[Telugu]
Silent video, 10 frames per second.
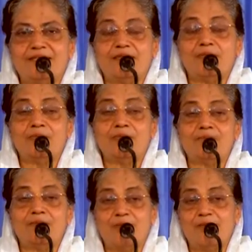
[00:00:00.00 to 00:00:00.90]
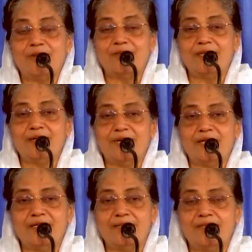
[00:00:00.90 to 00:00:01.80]
దేవుడు పాపులకు తన
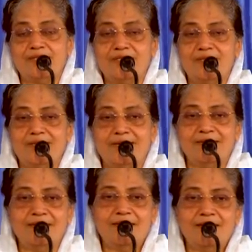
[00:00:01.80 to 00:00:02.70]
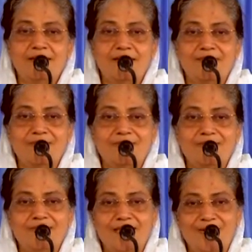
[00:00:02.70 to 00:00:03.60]
మార్గం బోధిస్తున్నాడు దేవుడు
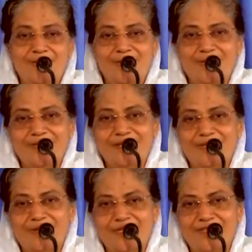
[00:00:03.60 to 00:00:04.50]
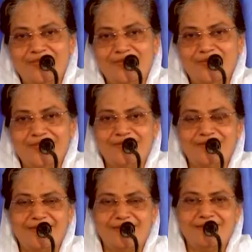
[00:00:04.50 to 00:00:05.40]
దీనులకు తన మార్గం
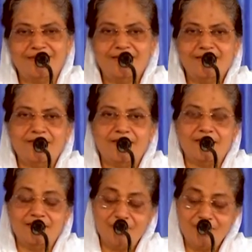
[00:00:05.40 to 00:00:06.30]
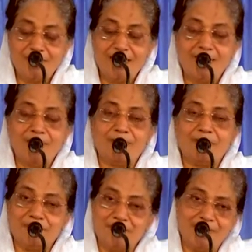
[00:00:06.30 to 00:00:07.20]
బోధిస్తున్నాడు దేవుడు తన ఎందు
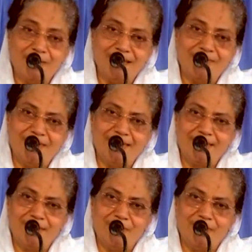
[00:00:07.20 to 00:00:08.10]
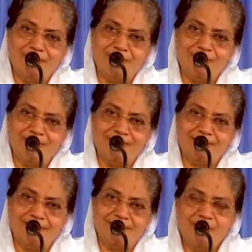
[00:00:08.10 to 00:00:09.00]
భయభక్తులు గల వారికి తన మార్గం
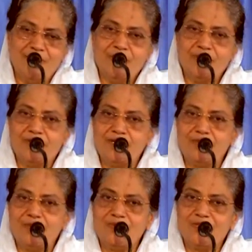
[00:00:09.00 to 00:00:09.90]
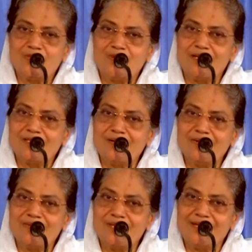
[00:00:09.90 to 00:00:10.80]
బోధిస్తాడు దేవుడు
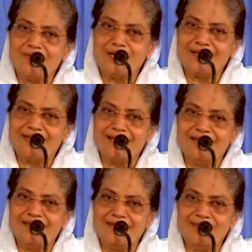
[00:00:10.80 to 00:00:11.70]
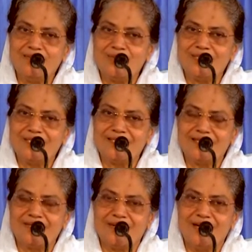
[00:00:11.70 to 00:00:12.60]
విశ్వాసులకు తన మార్గాన్ని
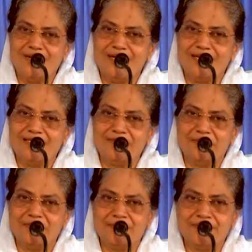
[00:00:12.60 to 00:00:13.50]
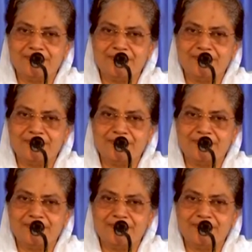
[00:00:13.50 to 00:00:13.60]
బోధిస్తాడు హలో గట్టి చెప్దామా